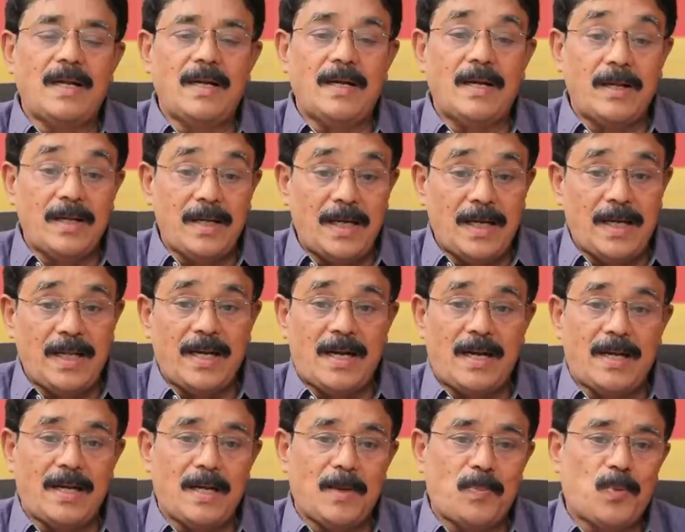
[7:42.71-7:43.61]

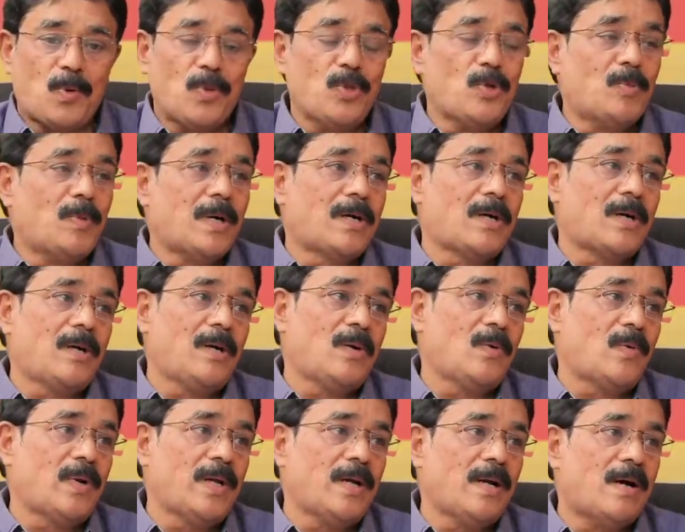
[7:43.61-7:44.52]
நடுநிலையான
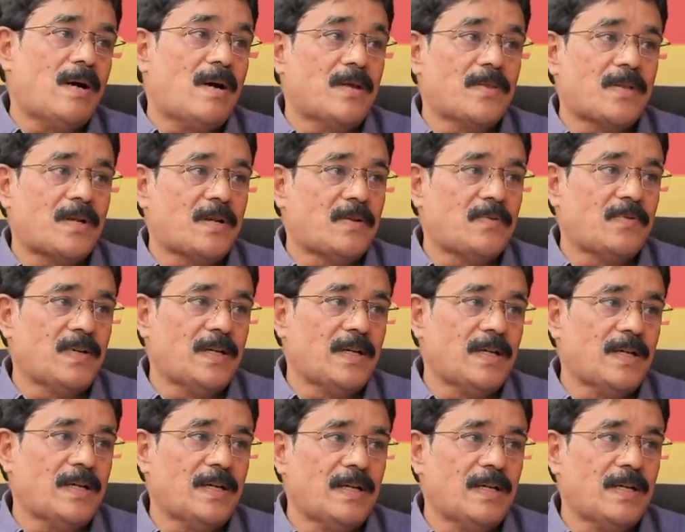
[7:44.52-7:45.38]
பொதுமக்களினுடைய ஆதரவு